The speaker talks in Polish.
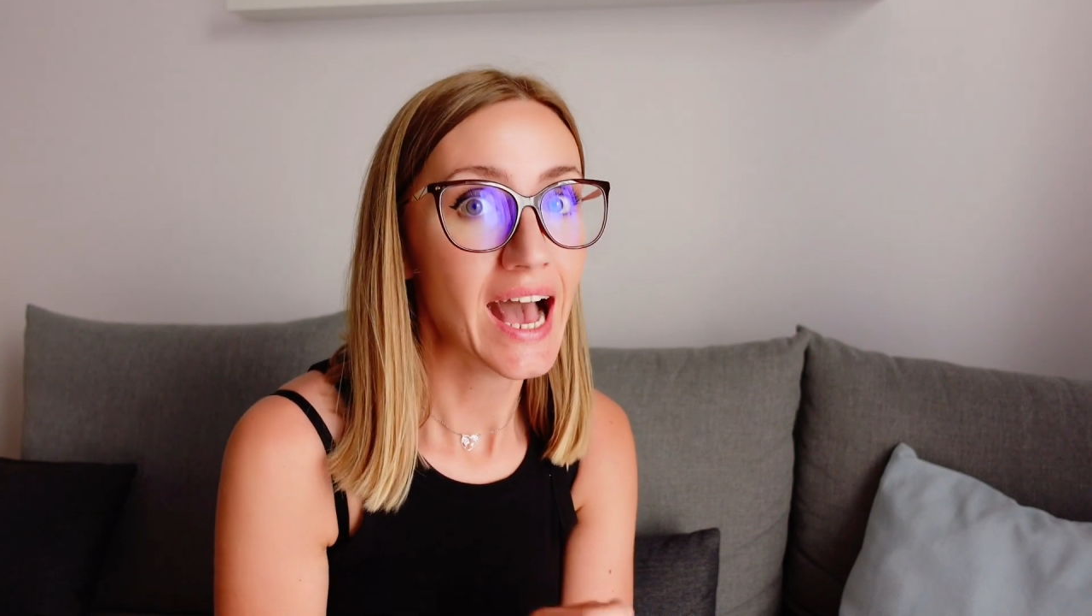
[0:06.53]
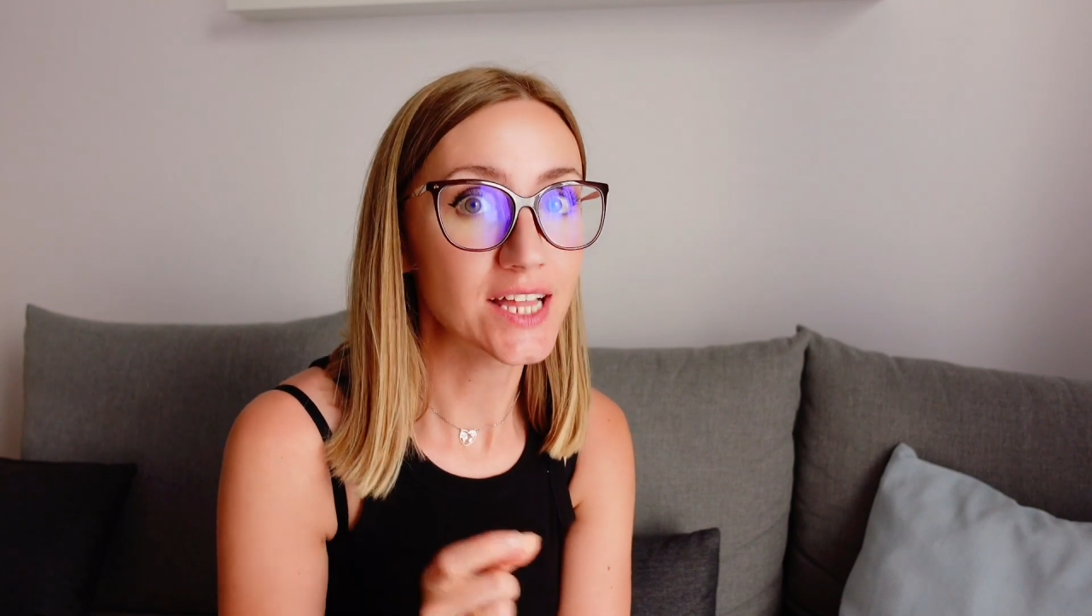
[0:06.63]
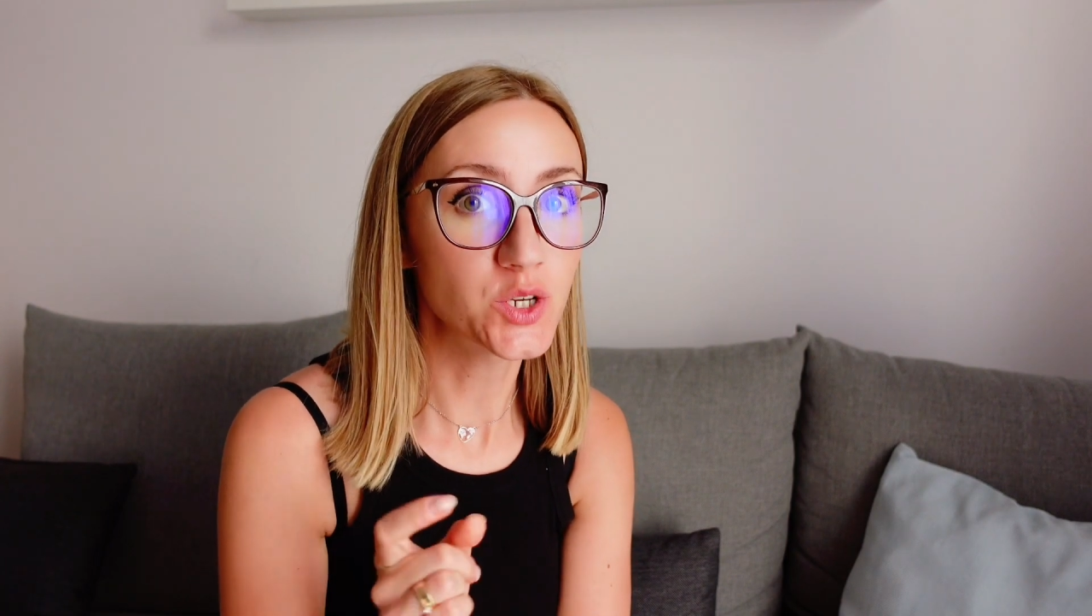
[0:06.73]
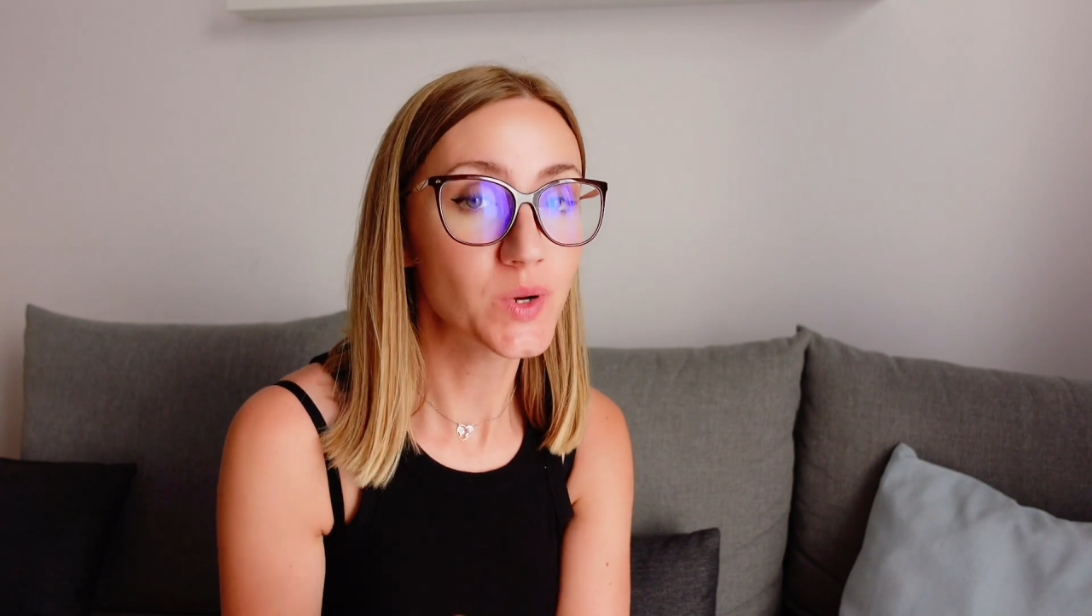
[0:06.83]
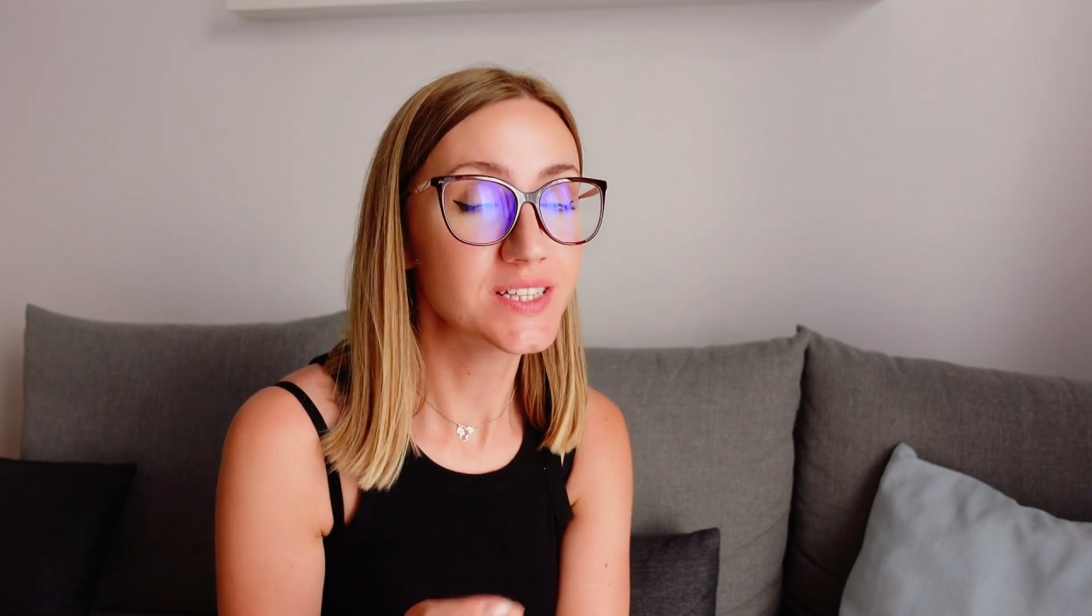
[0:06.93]

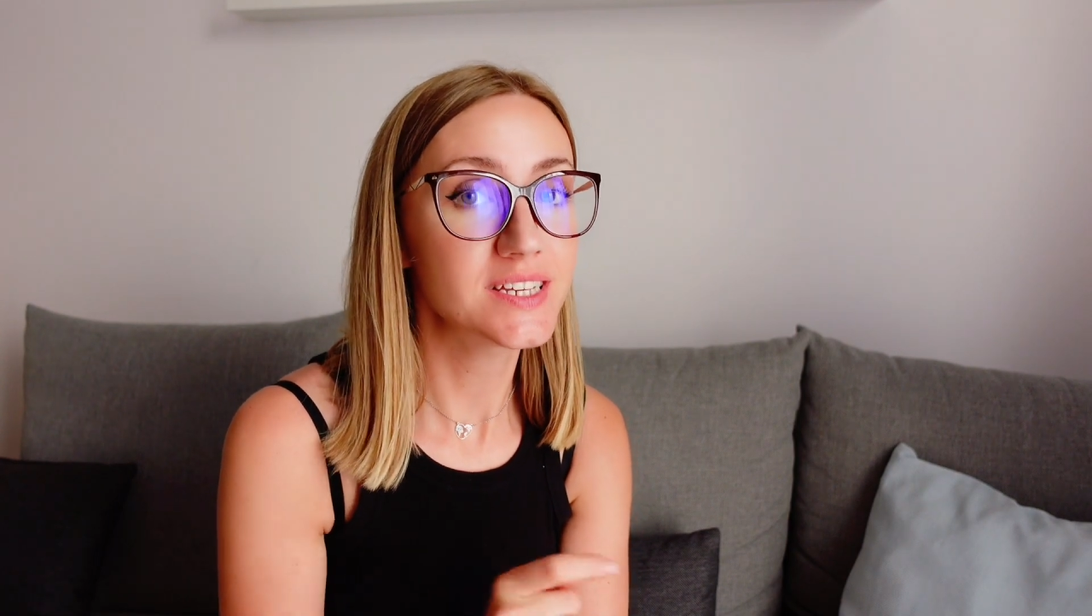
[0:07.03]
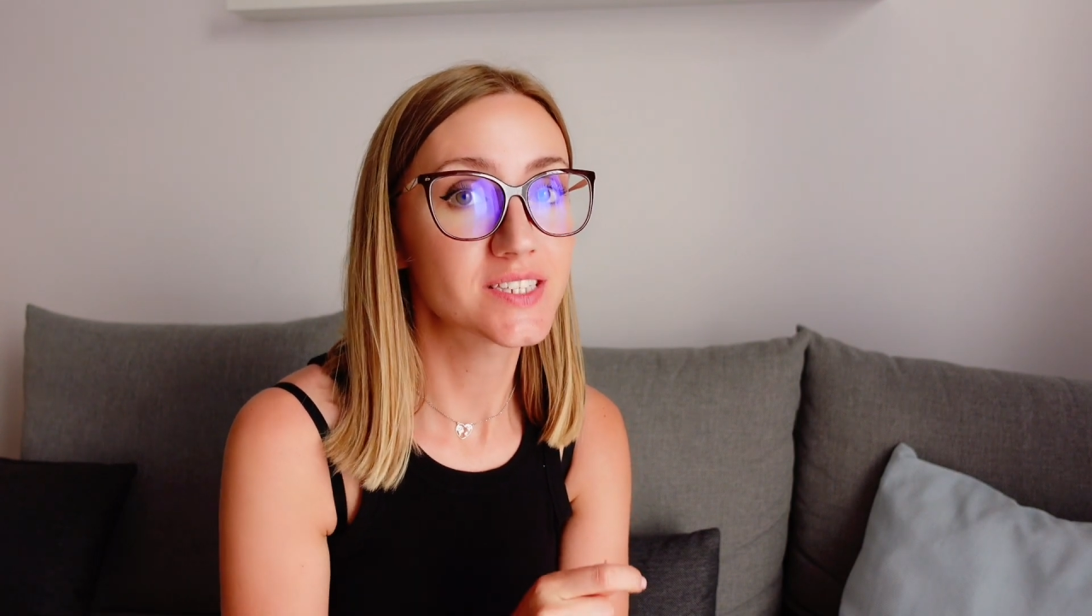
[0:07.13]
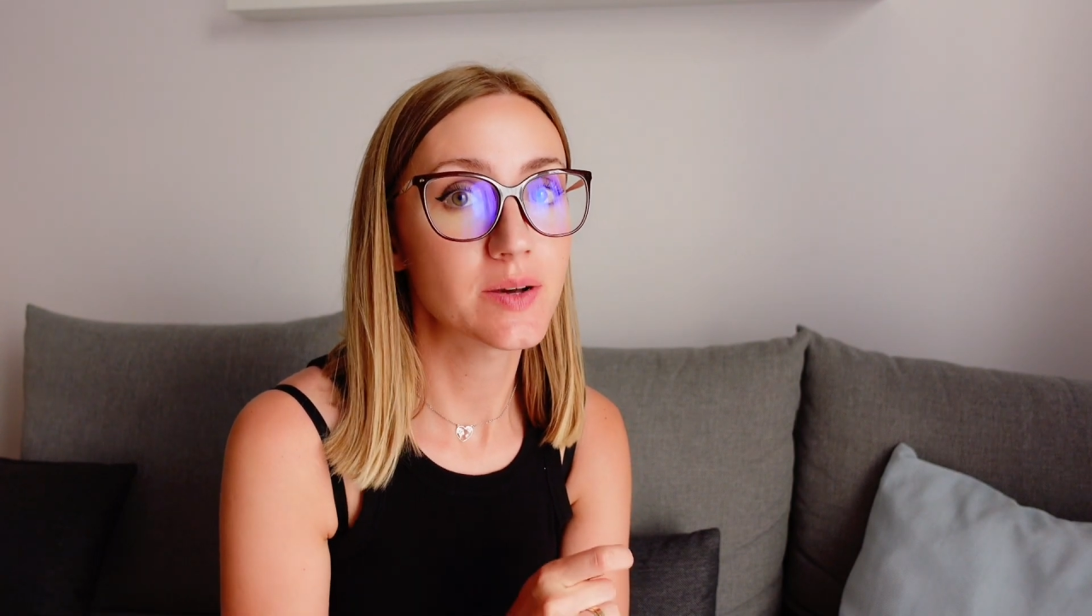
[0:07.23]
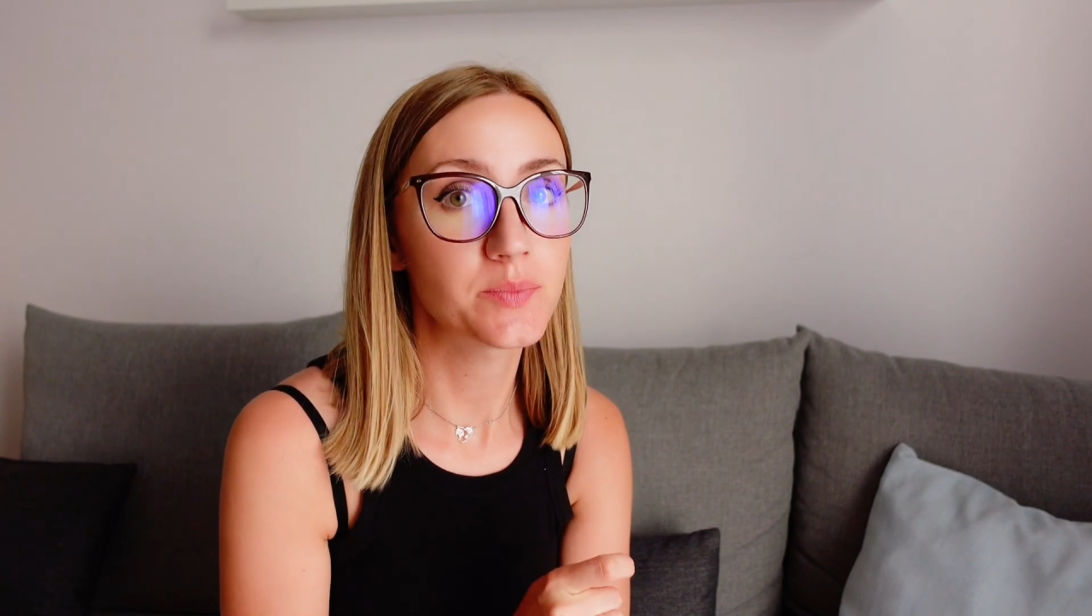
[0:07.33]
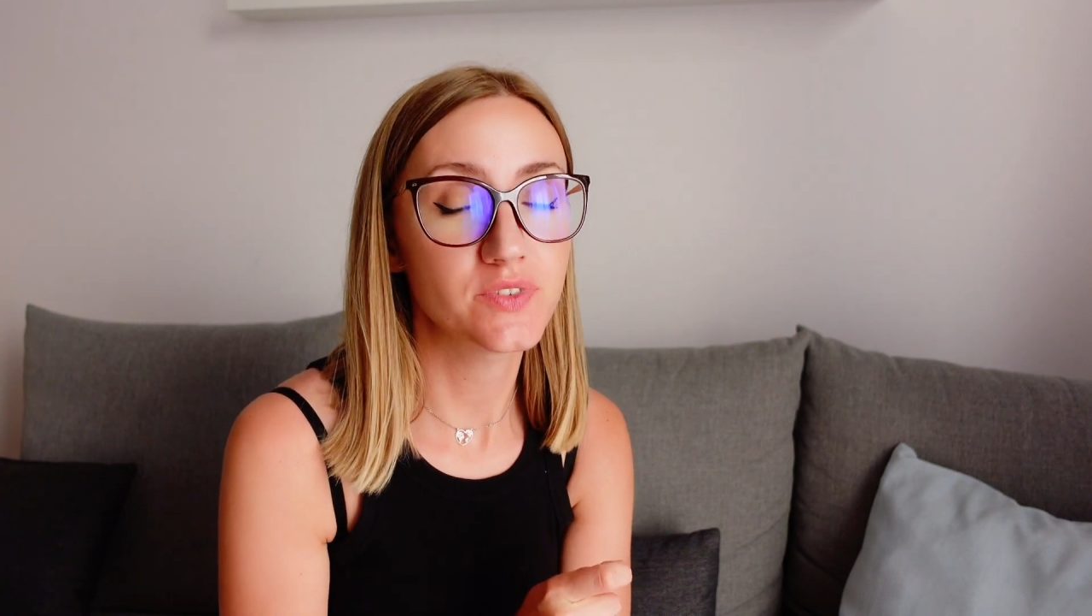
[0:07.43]
a dokładnie
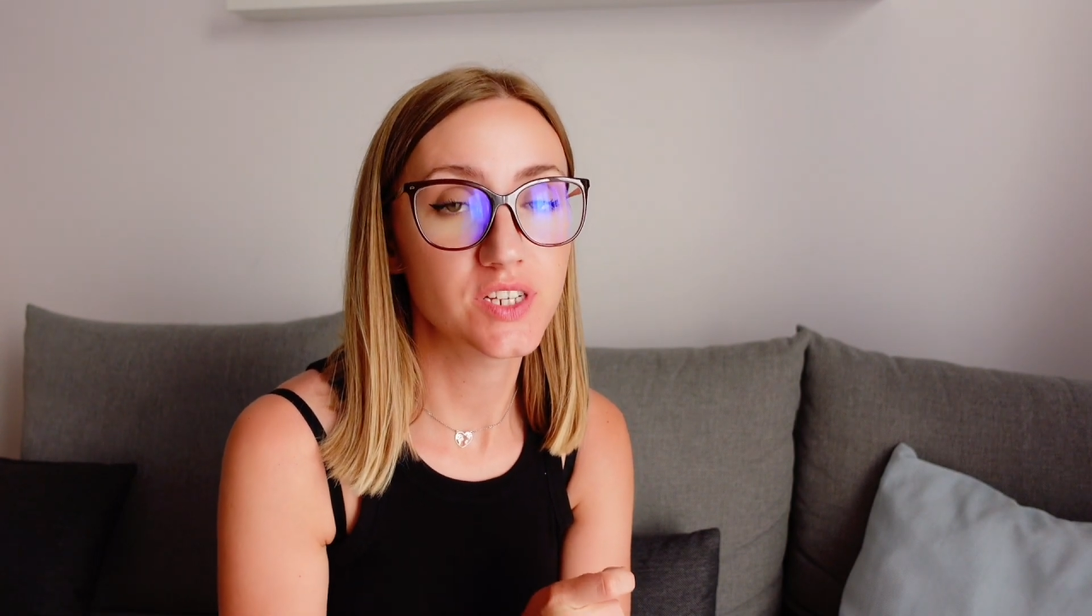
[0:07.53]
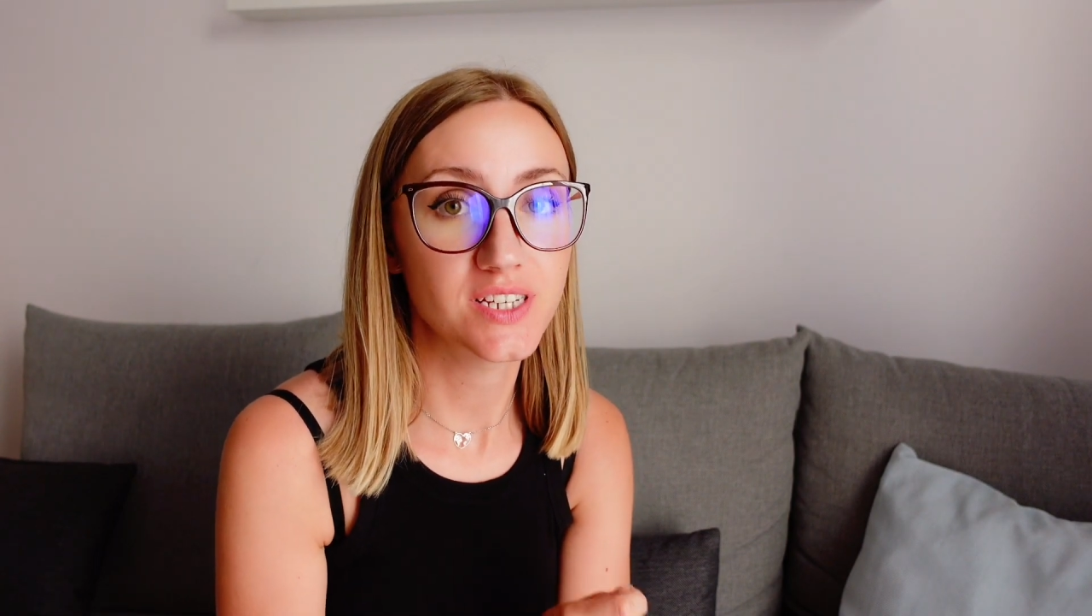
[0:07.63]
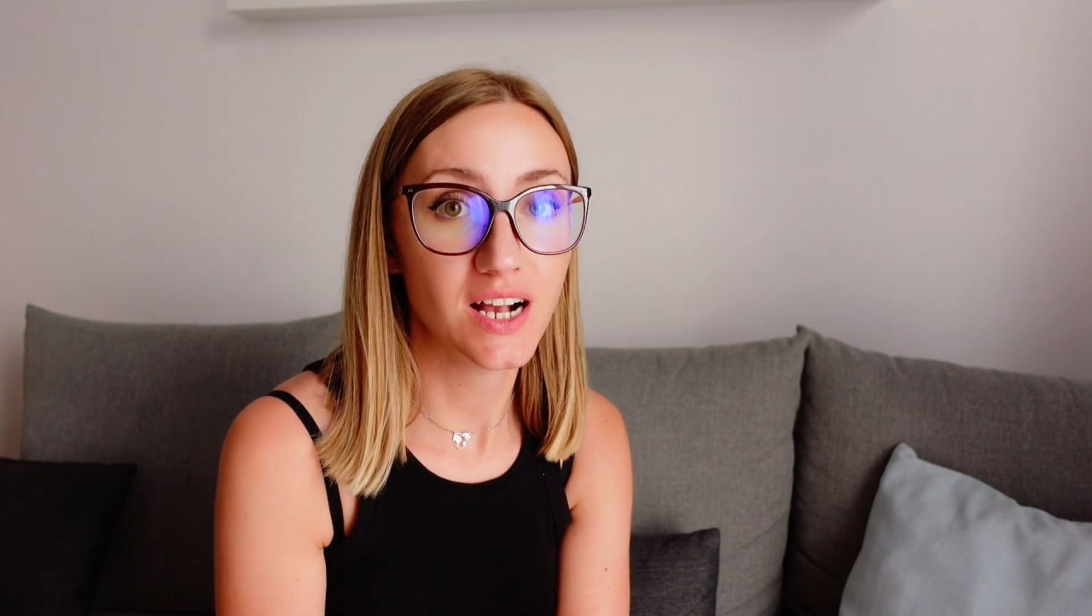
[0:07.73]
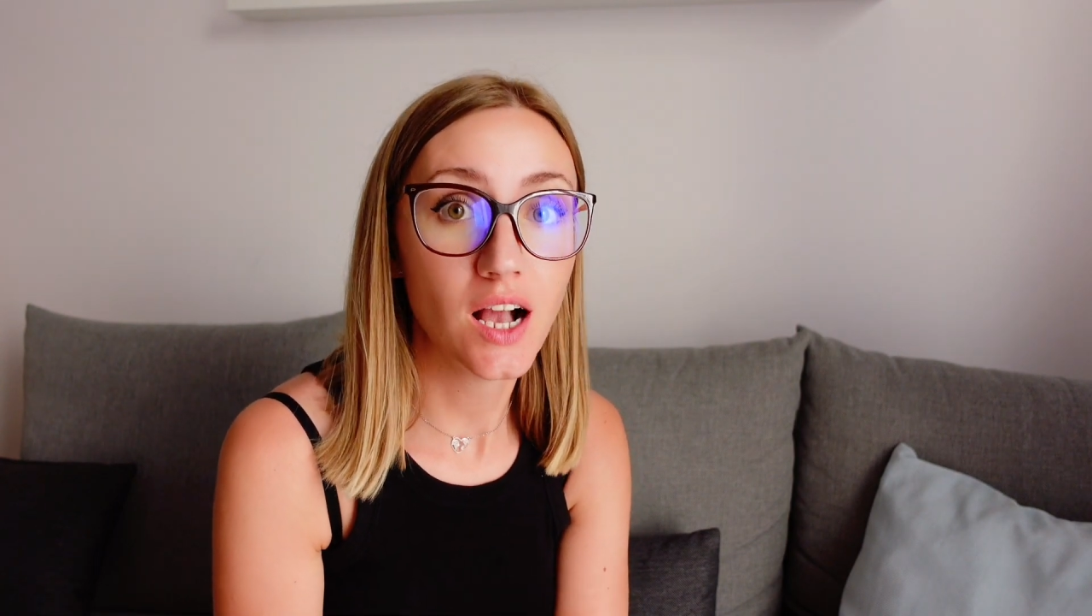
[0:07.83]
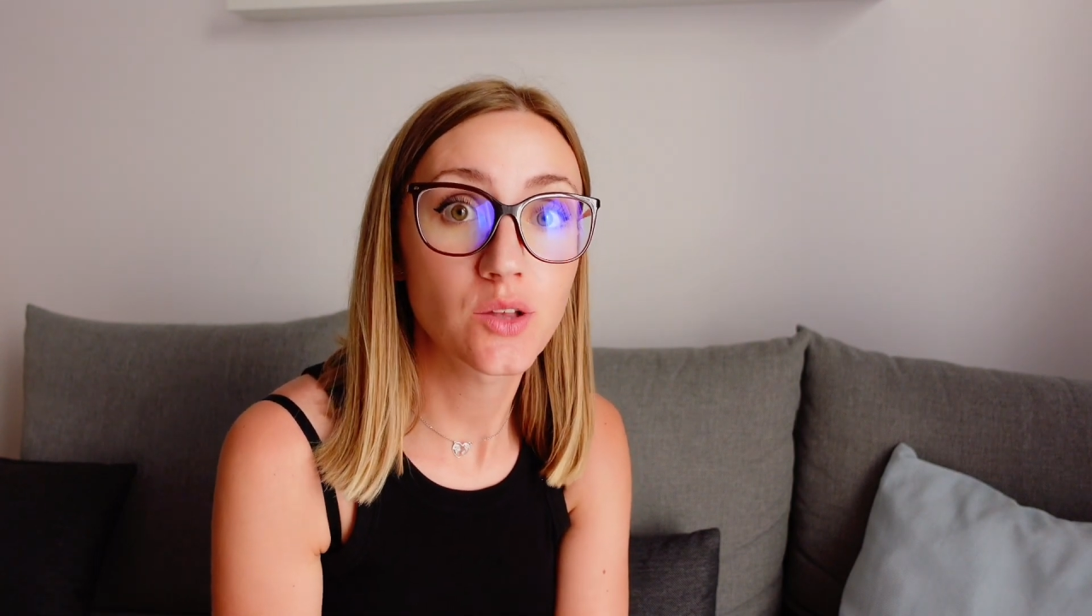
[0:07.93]
chcę Wam powiedzieć jak